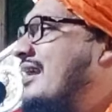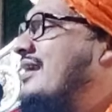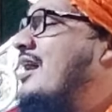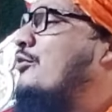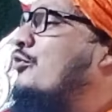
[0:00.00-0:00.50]

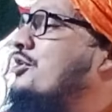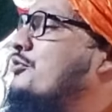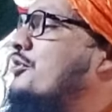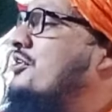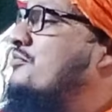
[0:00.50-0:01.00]
আল্লাহ
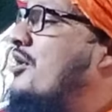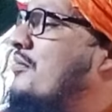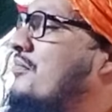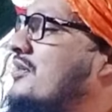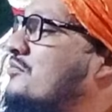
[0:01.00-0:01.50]
কোটি কোটি
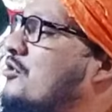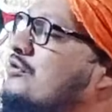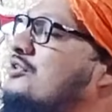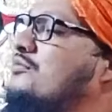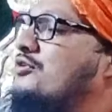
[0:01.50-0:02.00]
মোহাম্মদ
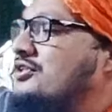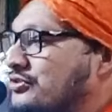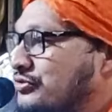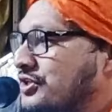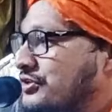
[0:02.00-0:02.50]
মুহূর্তের
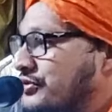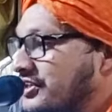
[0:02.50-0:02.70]
মধ্যে তৈরি